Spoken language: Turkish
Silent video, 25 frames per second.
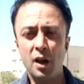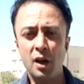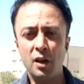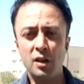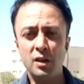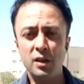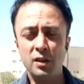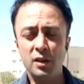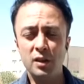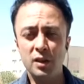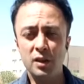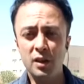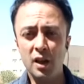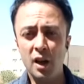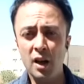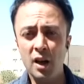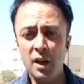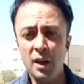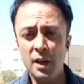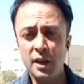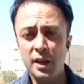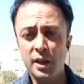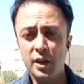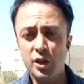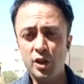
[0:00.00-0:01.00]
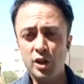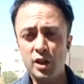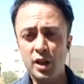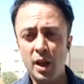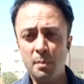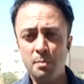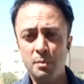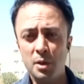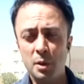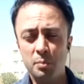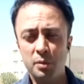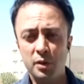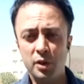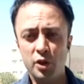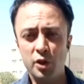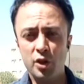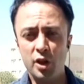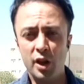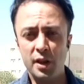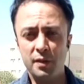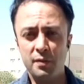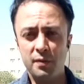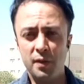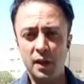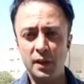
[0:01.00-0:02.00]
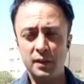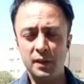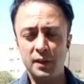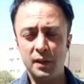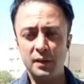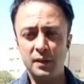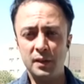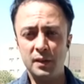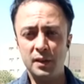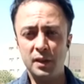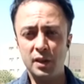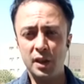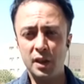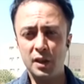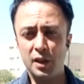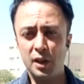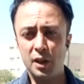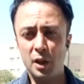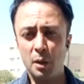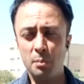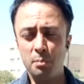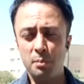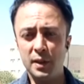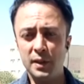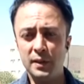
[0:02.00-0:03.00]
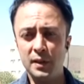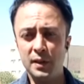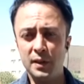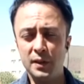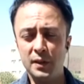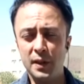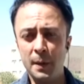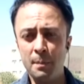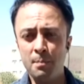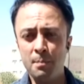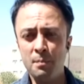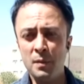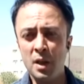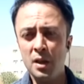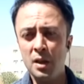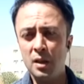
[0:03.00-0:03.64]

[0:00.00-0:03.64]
hakkında da işlem yapılacağı ifade edildi yayınlanan bildiride.